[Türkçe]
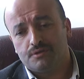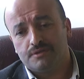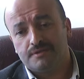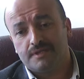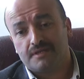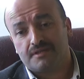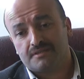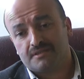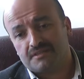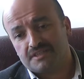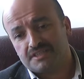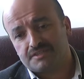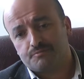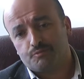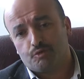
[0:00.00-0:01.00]
ne kadar
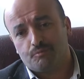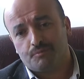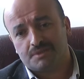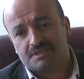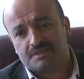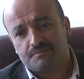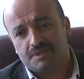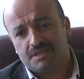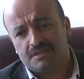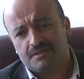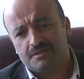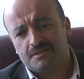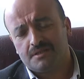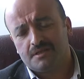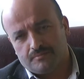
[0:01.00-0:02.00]
resmi olmasa bile
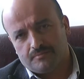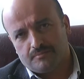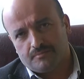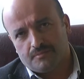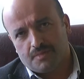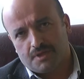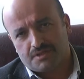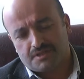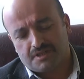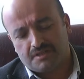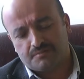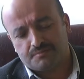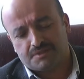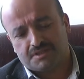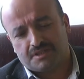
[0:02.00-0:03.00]

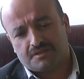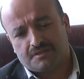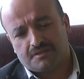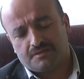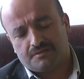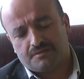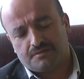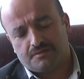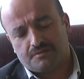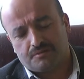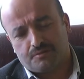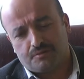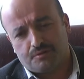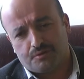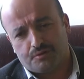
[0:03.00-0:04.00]
başkanımızla
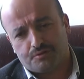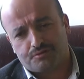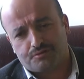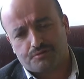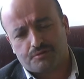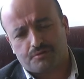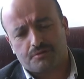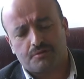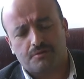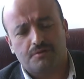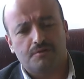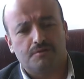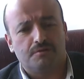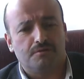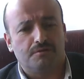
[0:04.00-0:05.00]
görüştük.
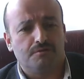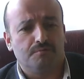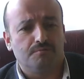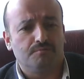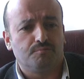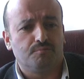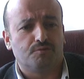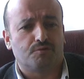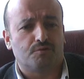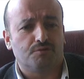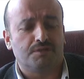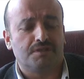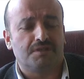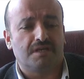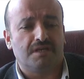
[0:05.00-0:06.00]
bu
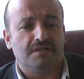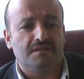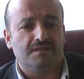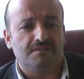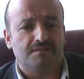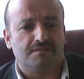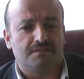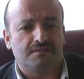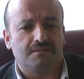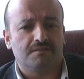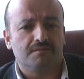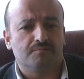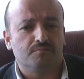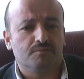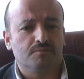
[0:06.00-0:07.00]
konuyu değerlendirdik.
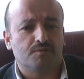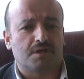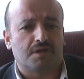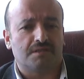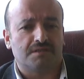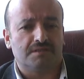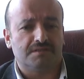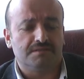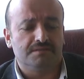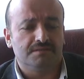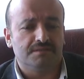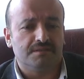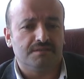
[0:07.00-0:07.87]
Bu kararın